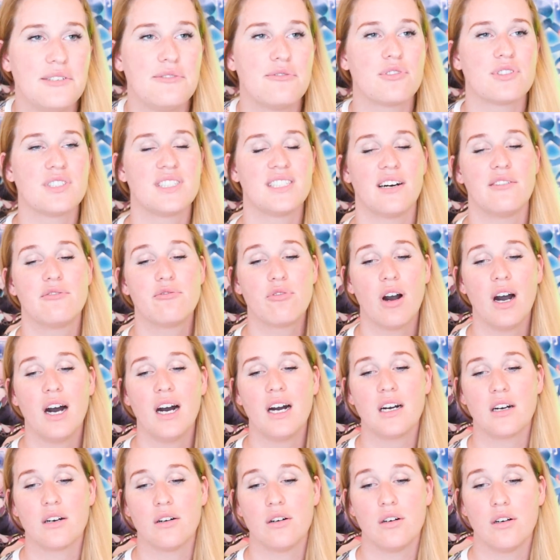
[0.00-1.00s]
Il faut
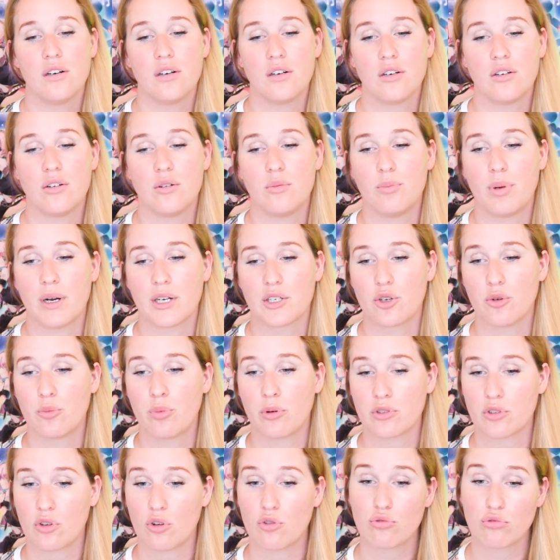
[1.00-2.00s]
savoir euh, bah, que
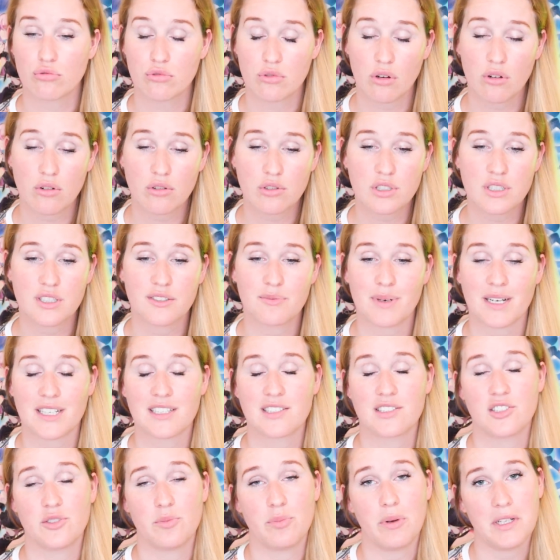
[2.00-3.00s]
pendant longtemps j'ai
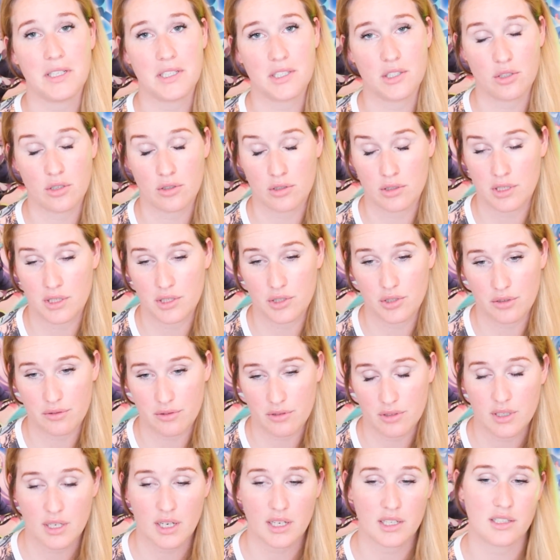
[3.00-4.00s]
participé à des, des
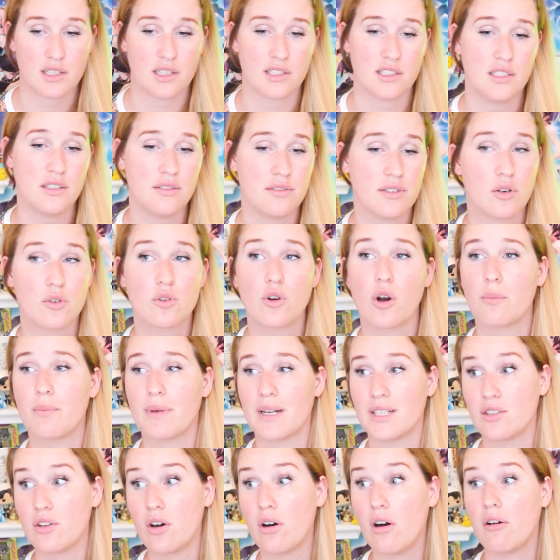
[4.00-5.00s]
œuvres caritatives et encore
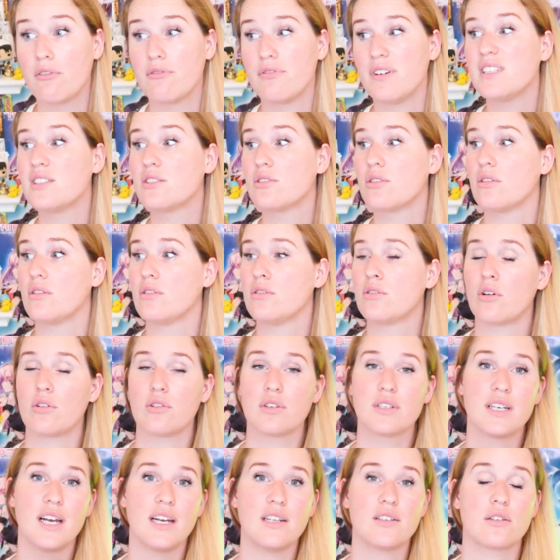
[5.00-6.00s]
maintenant en fait euh, dans
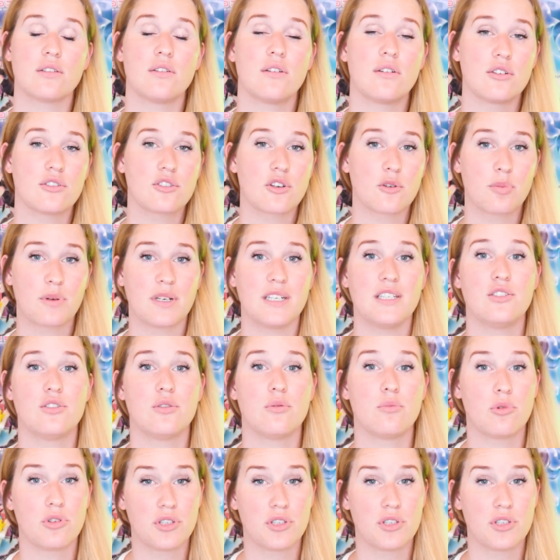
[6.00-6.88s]
le cadre de l'entreprise de